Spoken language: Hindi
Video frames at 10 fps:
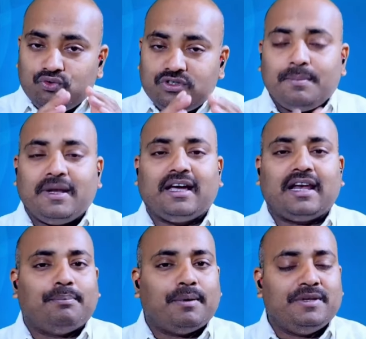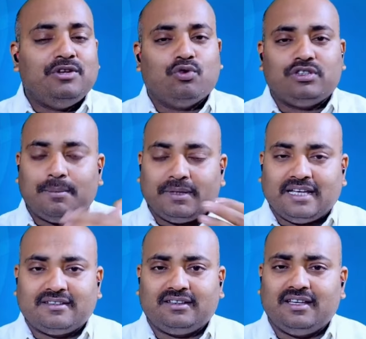उनसे मिलकर आप अपनी योजना
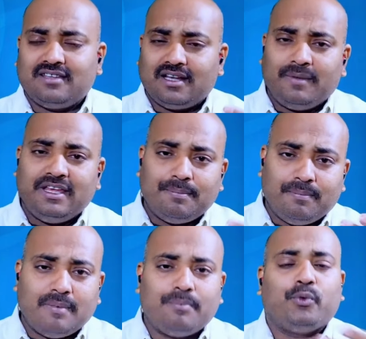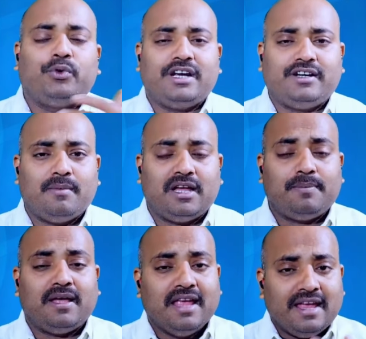बता सकते हैं सर अभी ये प्रोजेक्ट है हमारे
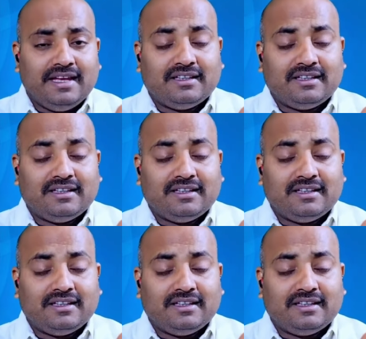पास